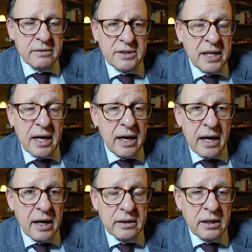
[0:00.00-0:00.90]
sehr
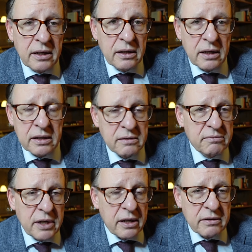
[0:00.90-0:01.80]
langen Artikel, einen
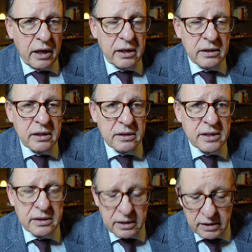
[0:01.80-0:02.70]
ja, recht
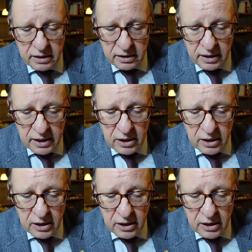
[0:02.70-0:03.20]
interessanten Artikel,